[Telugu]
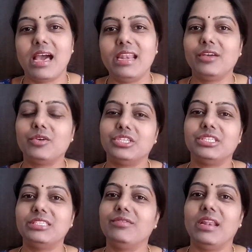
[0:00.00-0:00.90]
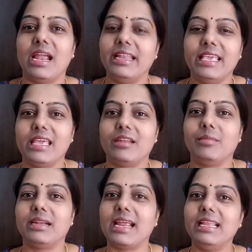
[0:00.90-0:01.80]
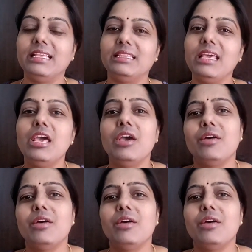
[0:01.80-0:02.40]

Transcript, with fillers: అన్ని క్వశ్చన్స్ వాళ్ళు అడిగారనమాట అడిగితే